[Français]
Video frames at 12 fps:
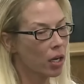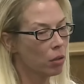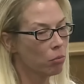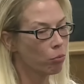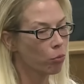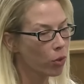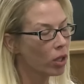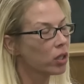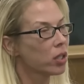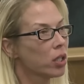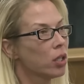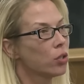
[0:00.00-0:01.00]
mais elle a
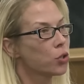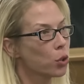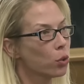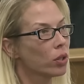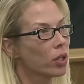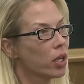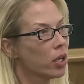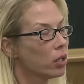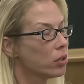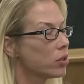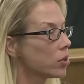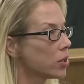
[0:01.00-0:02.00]
également
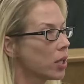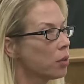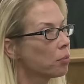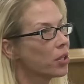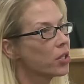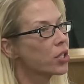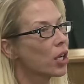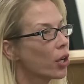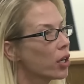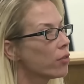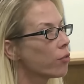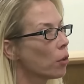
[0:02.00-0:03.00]
exercé une pression sur
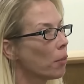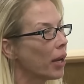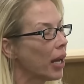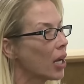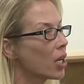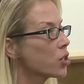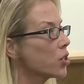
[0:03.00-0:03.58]
leur relation.